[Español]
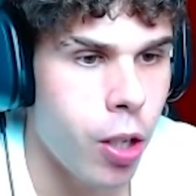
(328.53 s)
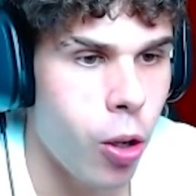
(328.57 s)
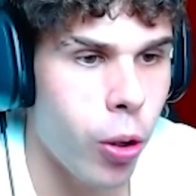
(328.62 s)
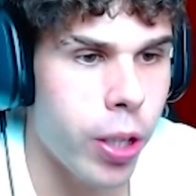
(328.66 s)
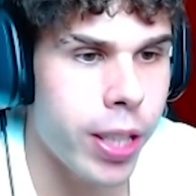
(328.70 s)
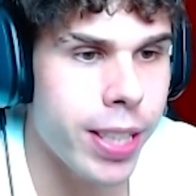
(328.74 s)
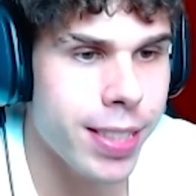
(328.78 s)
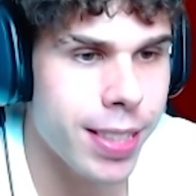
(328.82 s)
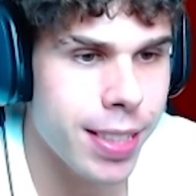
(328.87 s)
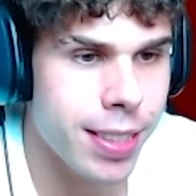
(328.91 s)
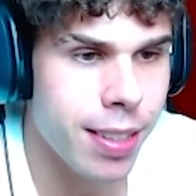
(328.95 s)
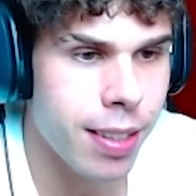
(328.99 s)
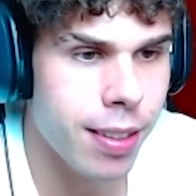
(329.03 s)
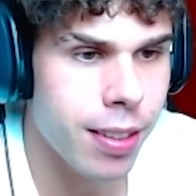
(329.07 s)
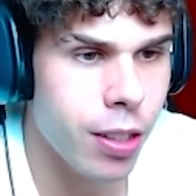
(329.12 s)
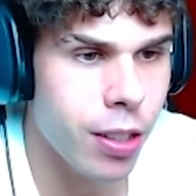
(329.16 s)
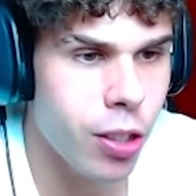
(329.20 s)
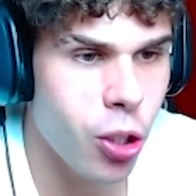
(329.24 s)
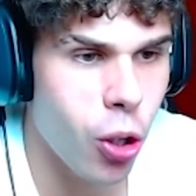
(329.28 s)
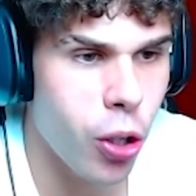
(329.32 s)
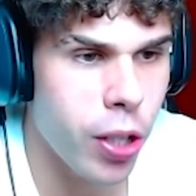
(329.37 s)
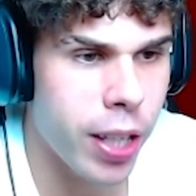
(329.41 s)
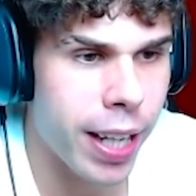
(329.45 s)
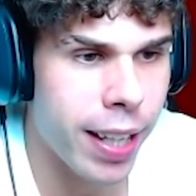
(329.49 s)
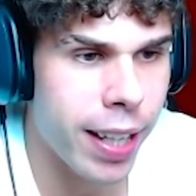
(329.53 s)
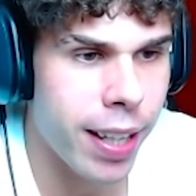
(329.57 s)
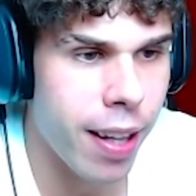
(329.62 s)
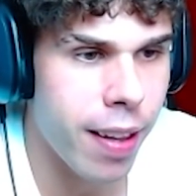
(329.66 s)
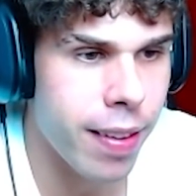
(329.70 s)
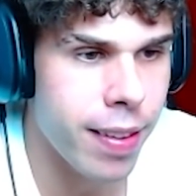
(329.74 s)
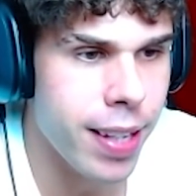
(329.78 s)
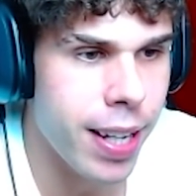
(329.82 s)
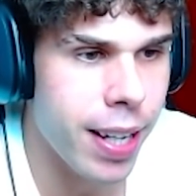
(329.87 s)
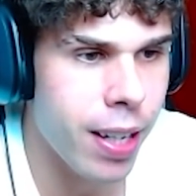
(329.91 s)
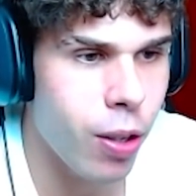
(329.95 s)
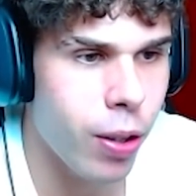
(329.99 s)
Lo que estás haciendo hoy
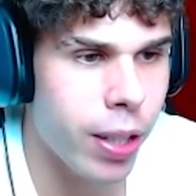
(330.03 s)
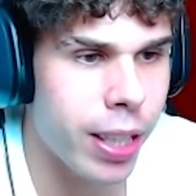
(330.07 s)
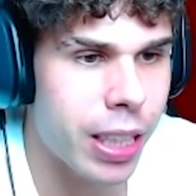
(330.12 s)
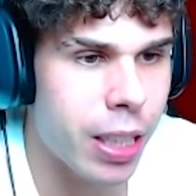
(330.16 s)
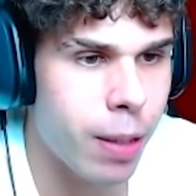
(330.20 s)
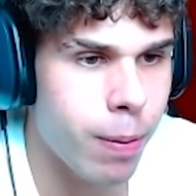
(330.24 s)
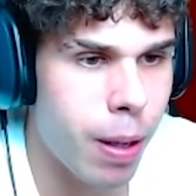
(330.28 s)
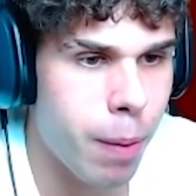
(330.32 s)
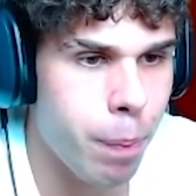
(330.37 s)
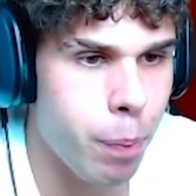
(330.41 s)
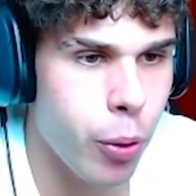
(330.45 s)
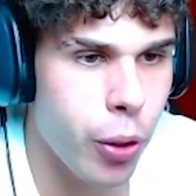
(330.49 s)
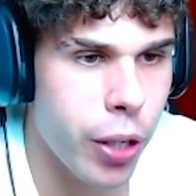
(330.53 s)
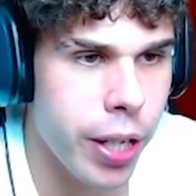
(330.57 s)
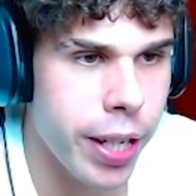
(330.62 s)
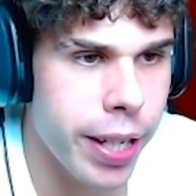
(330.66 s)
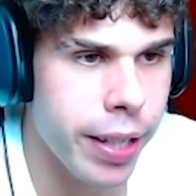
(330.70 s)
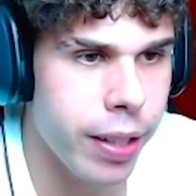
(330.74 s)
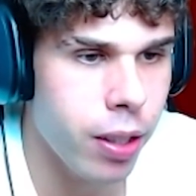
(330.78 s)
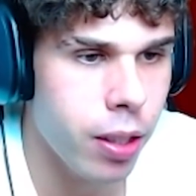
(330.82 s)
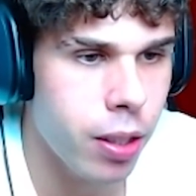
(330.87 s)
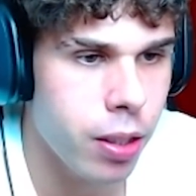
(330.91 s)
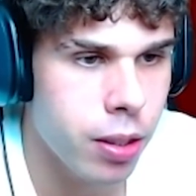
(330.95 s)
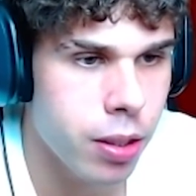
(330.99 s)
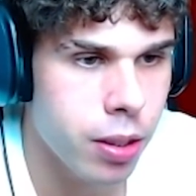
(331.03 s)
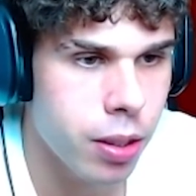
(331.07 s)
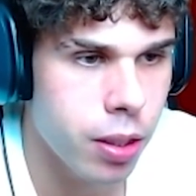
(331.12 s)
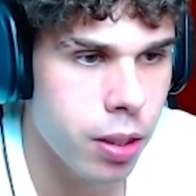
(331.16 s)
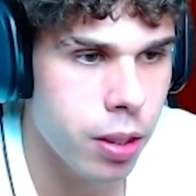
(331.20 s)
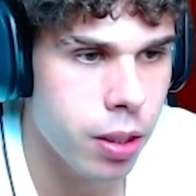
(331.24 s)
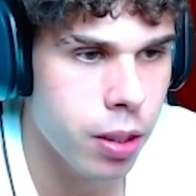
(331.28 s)
cada día, lo que te va a poner.